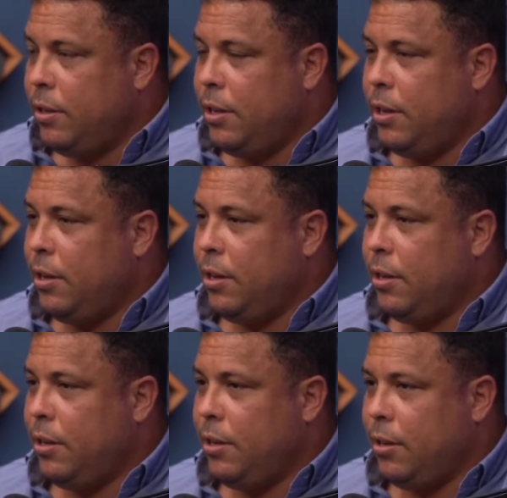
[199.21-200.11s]

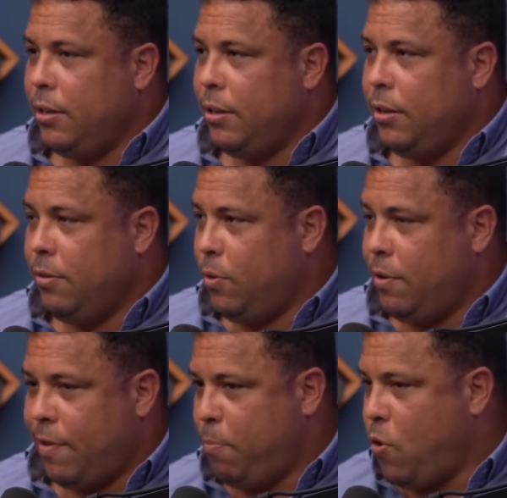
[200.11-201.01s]
É... Eu vou
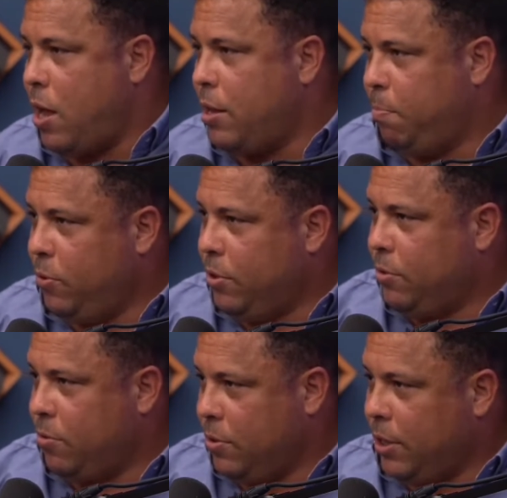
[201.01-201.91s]
levar porrada por
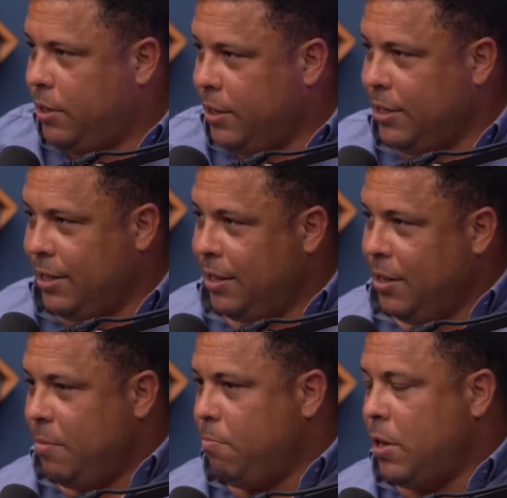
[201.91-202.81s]
isso, com certeza,
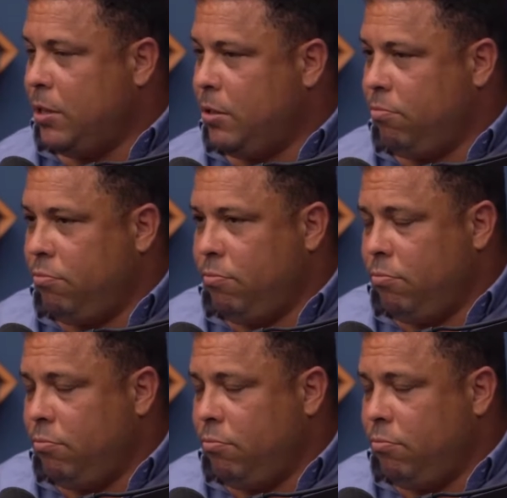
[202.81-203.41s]
mas